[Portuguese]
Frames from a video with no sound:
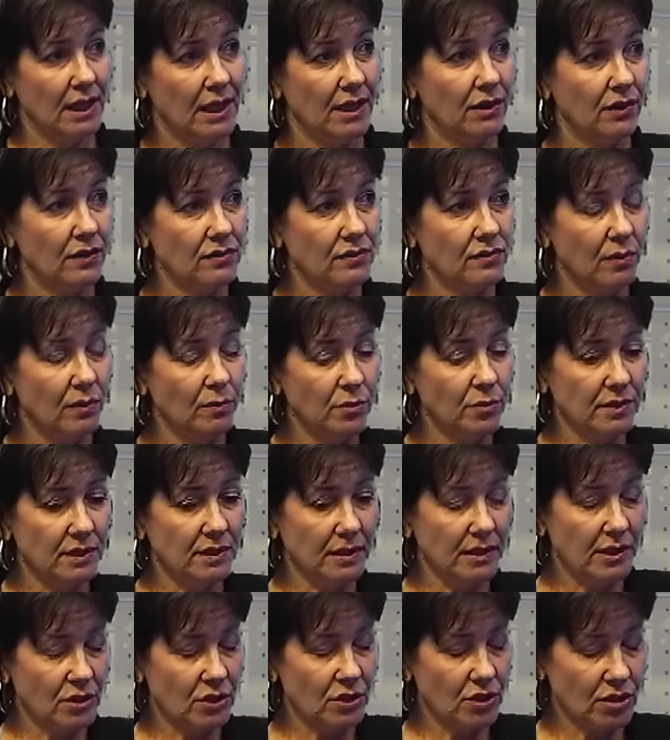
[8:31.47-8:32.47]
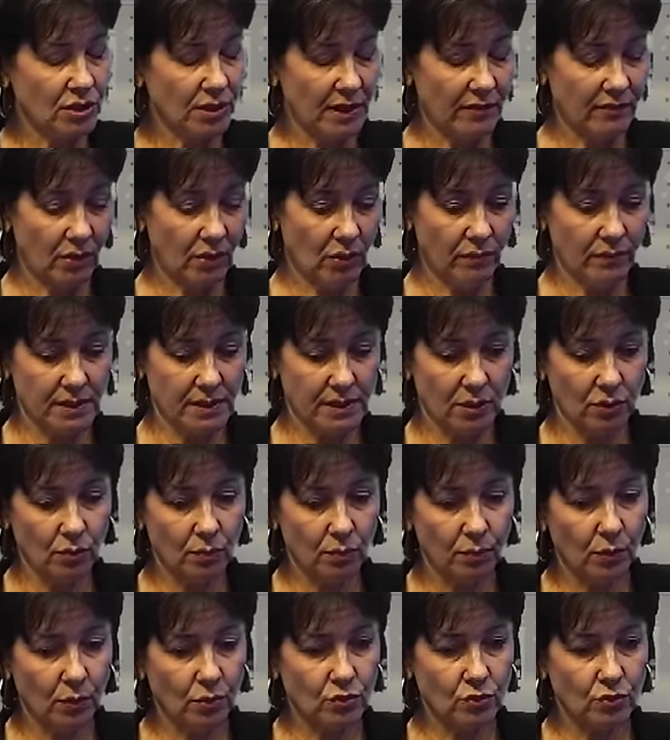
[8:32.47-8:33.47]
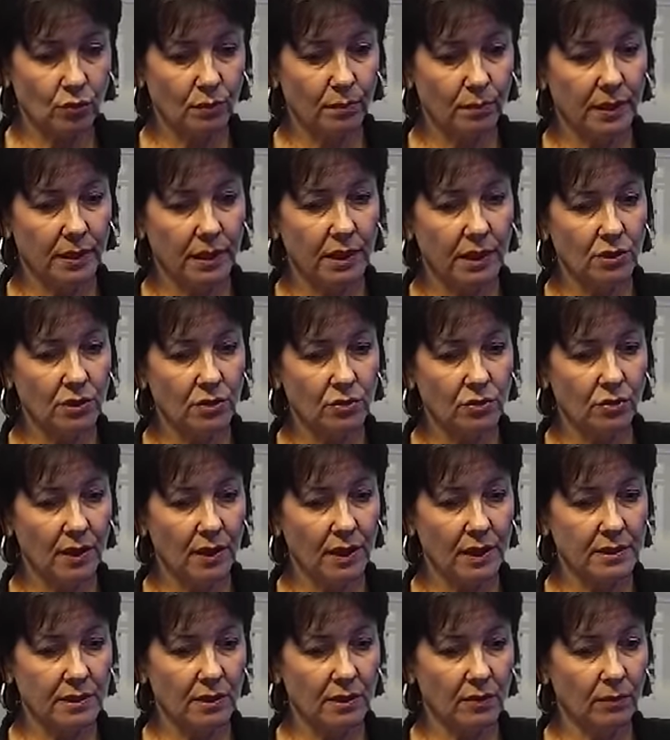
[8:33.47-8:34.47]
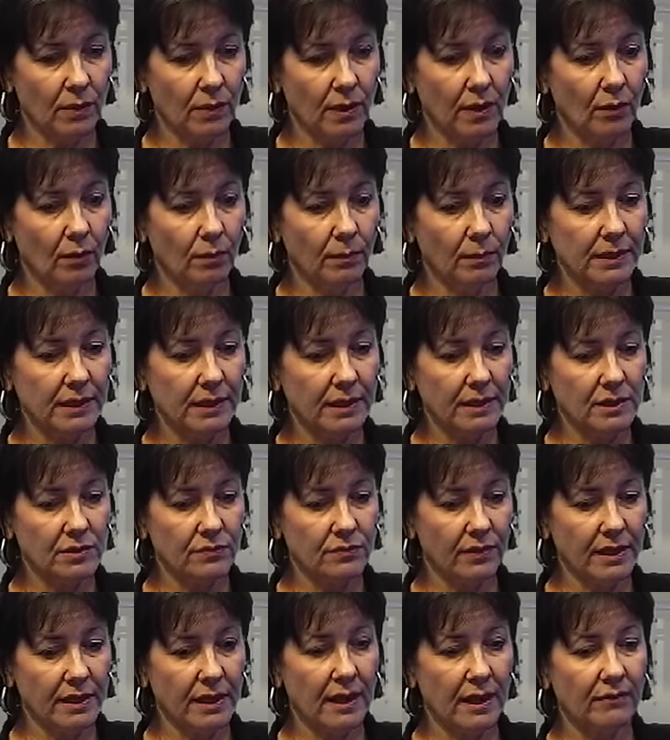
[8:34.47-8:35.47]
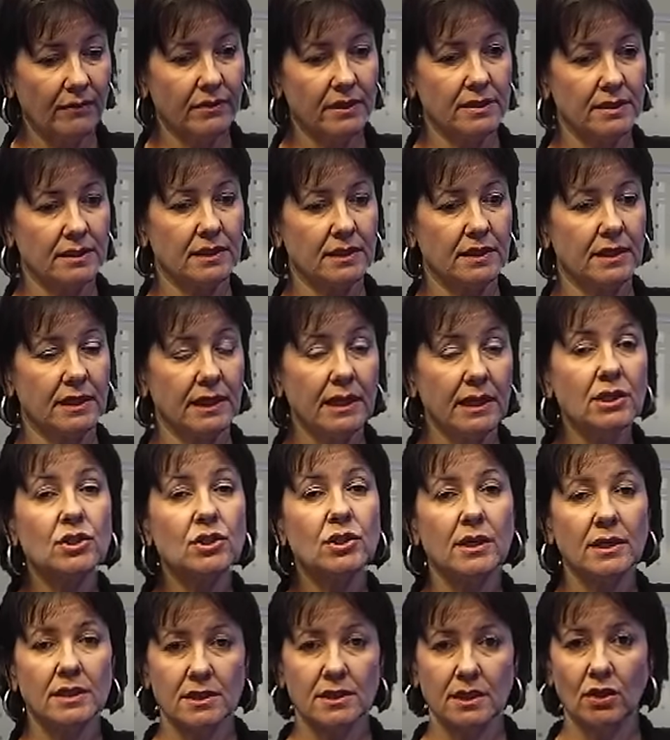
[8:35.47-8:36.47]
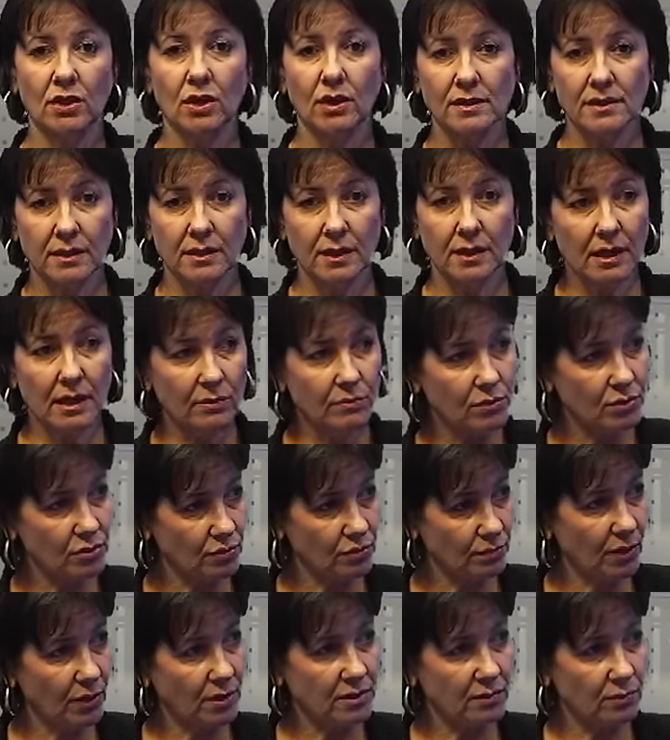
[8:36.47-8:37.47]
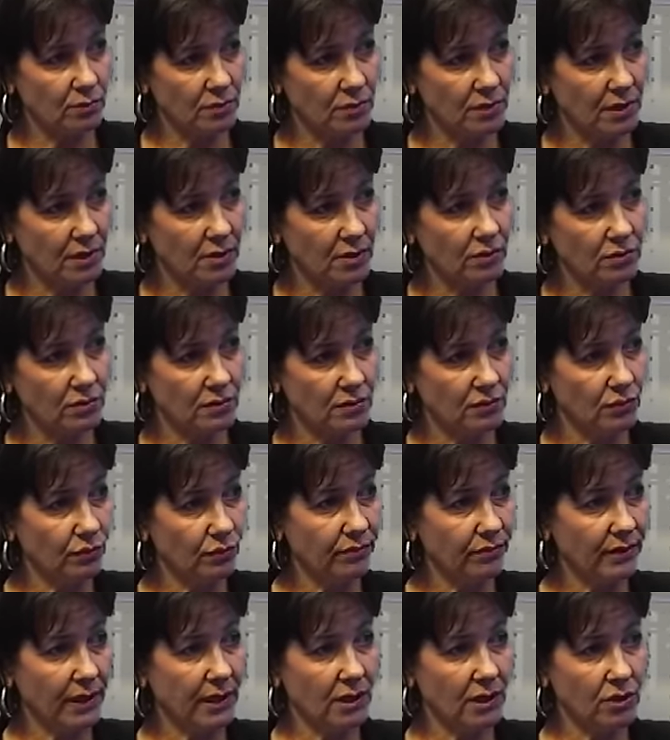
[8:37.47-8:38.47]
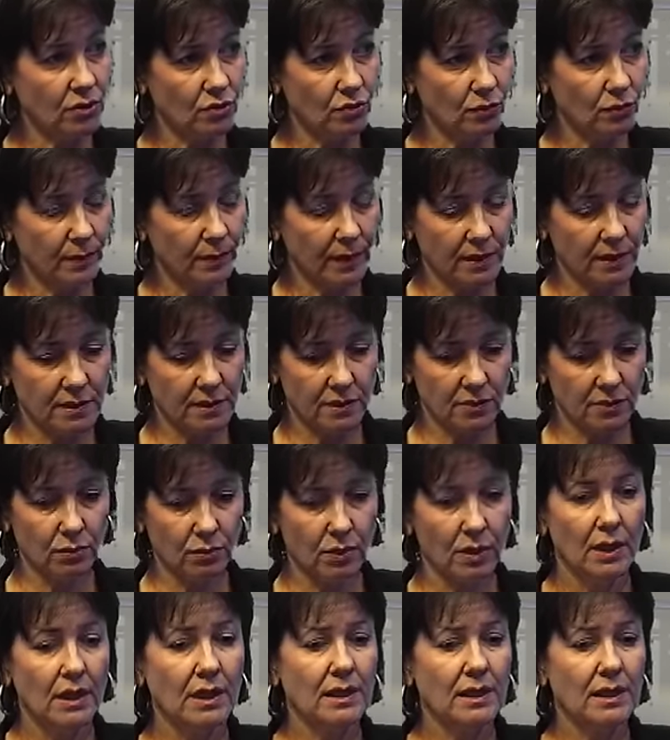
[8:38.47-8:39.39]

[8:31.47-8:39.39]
Nós vamos, e a gente estava conversando um pouco sobre isso, essa é, é uma das variáveis críticas que nós teremos nos próximos anos no varejo no Brasil.